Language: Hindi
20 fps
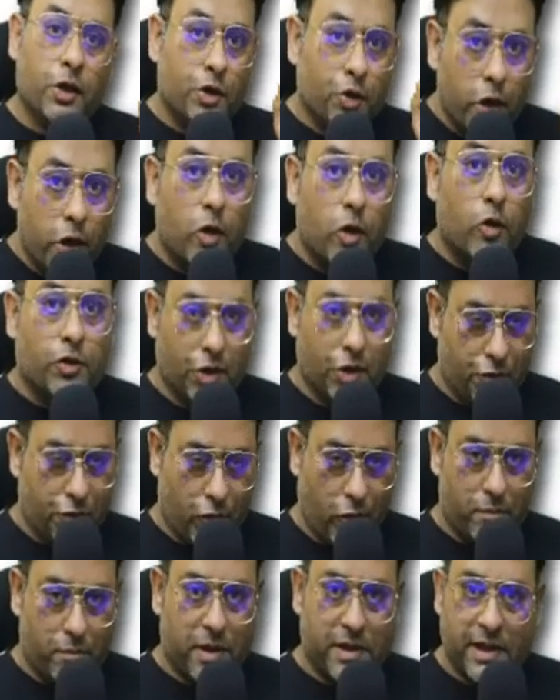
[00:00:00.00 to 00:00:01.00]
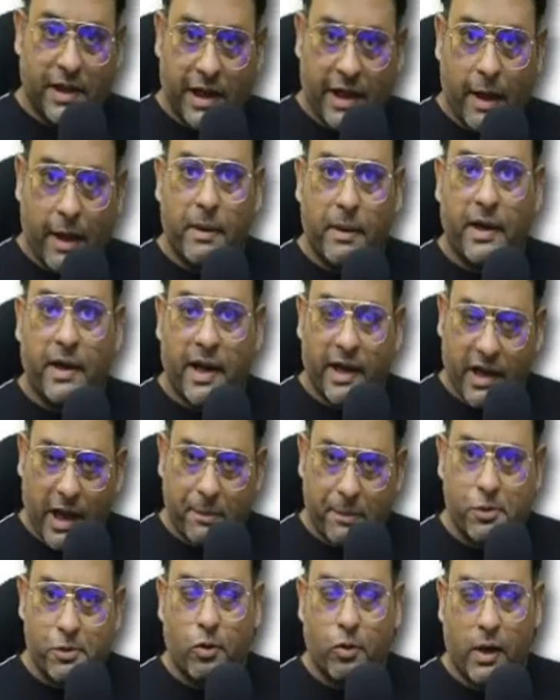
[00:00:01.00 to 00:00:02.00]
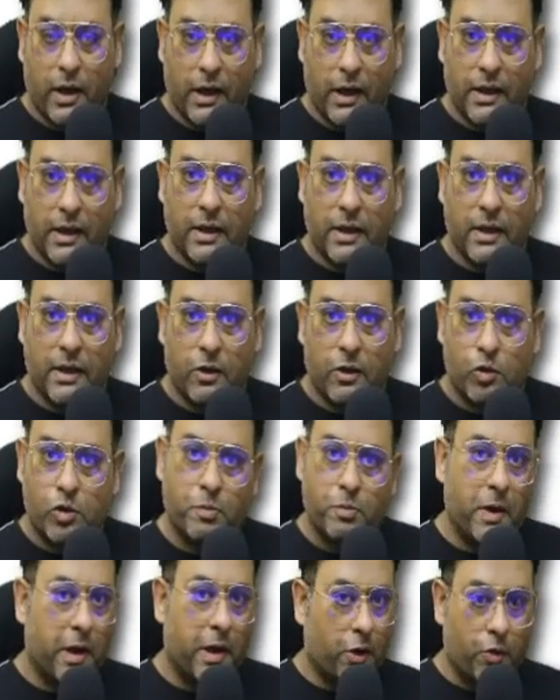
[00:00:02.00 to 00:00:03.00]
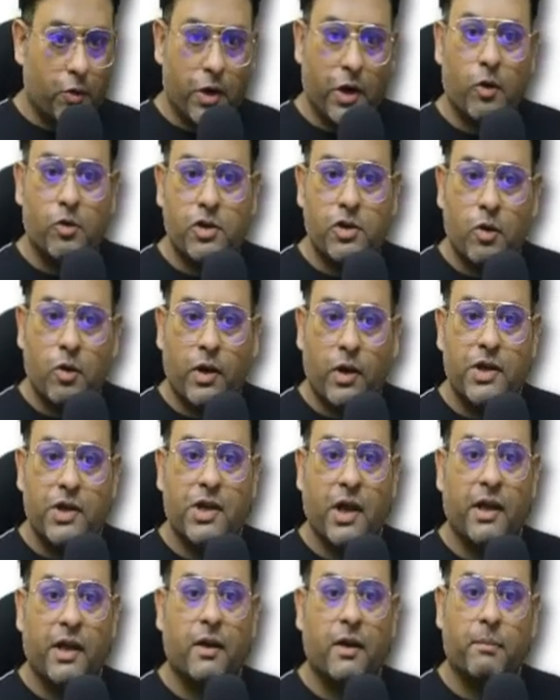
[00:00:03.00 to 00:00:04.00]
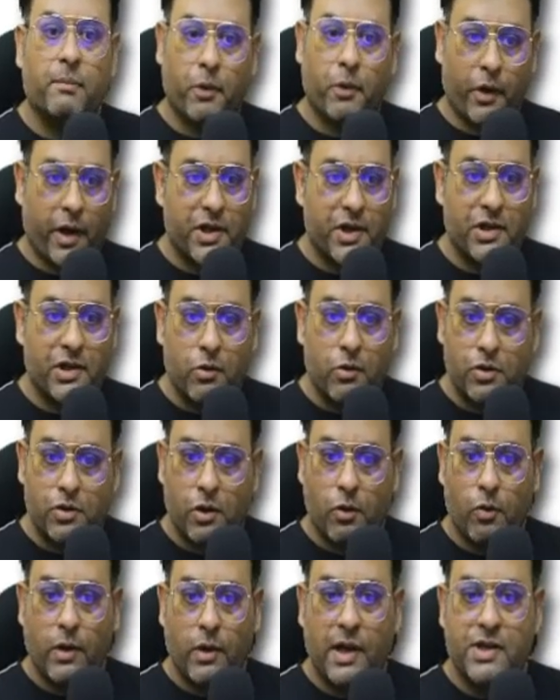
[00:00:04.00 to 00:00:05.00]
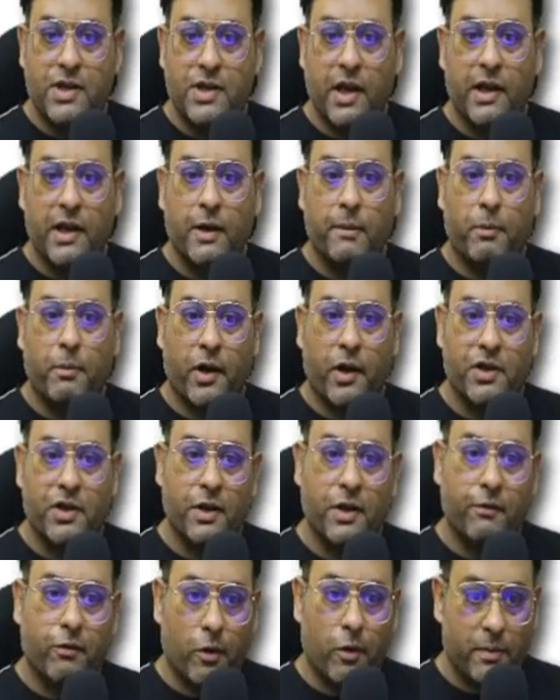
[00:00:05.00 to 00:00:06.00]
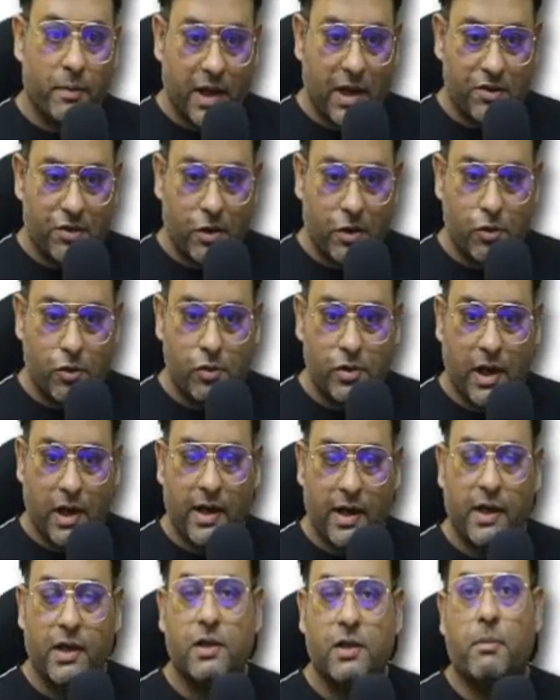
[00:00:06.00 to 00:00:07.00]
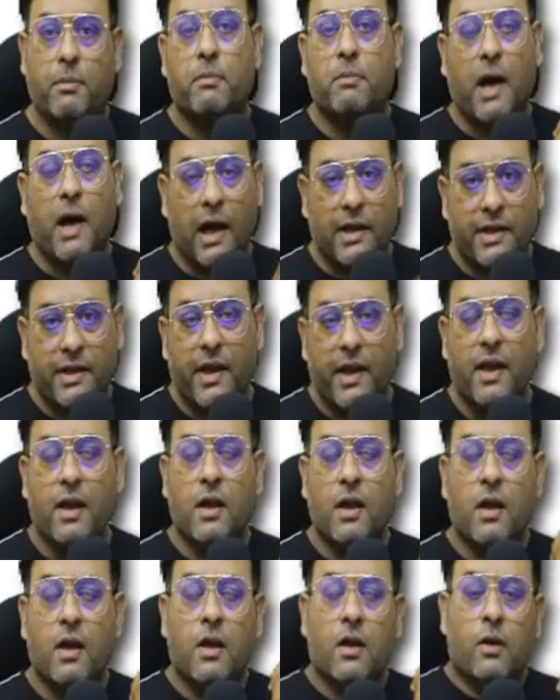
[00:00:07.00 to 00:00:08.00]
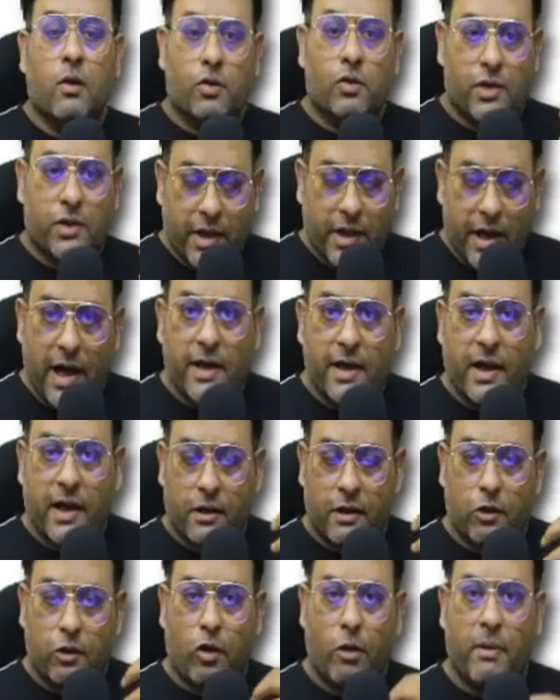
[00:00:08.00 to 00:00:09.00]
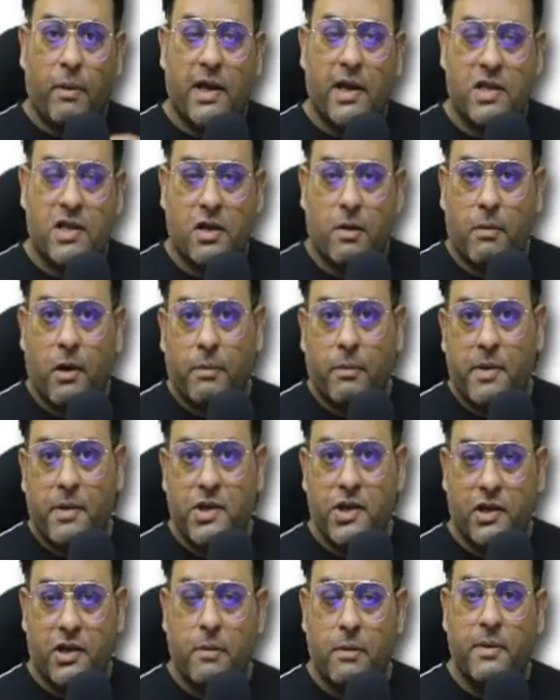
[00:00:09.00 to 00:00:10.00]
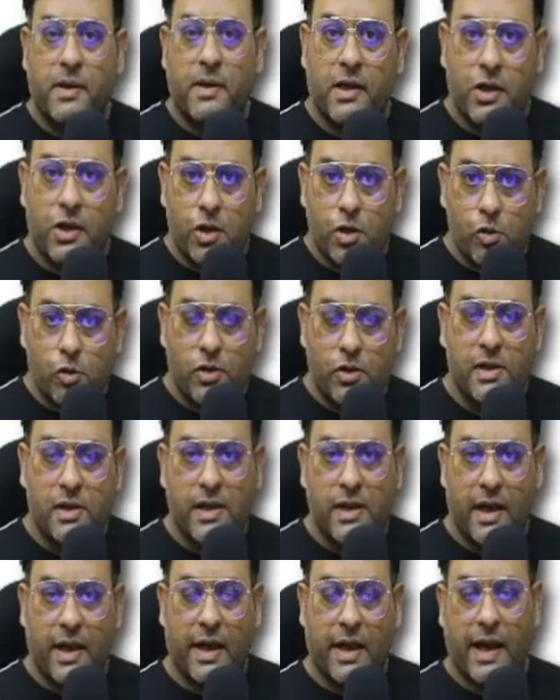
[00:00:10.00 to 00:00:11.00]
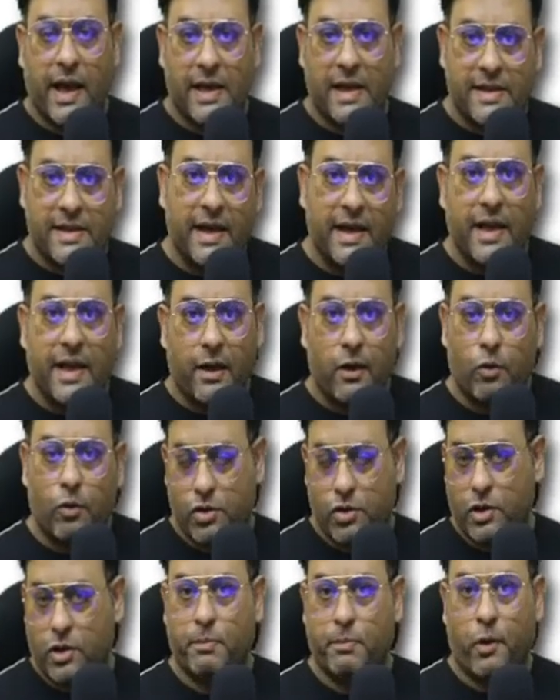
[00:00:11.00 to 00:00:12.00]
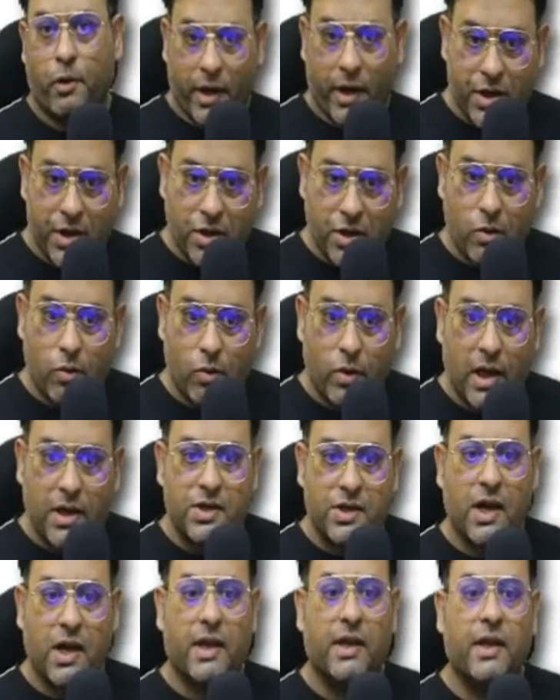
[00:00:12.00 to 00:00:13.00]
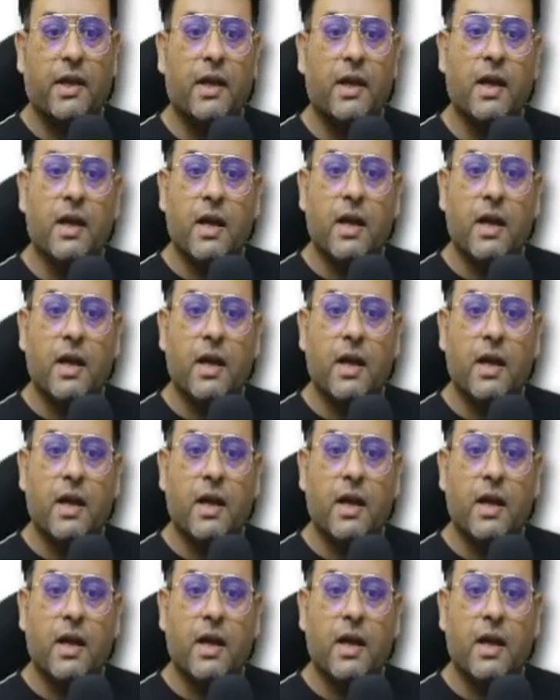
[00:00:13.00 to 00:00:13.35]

यूनिट डोजेज फॉर्म जैसे टैबलेट है कैप्सूल है उसमें एक्यूरेट डोजिंग होनी चाहिए प्रोटेक्शन उसे होना चाहिए प्रोटेक्शन फ्रॉम गैस्ट्रिक जूस यानी कि जब हम खाते हैं उसे ग्रहण करते हैं तो हमारे स्टमक में जितने भी जूसेज हैं एसिड हैं उससे प्रोटेक्शन होना चाहिए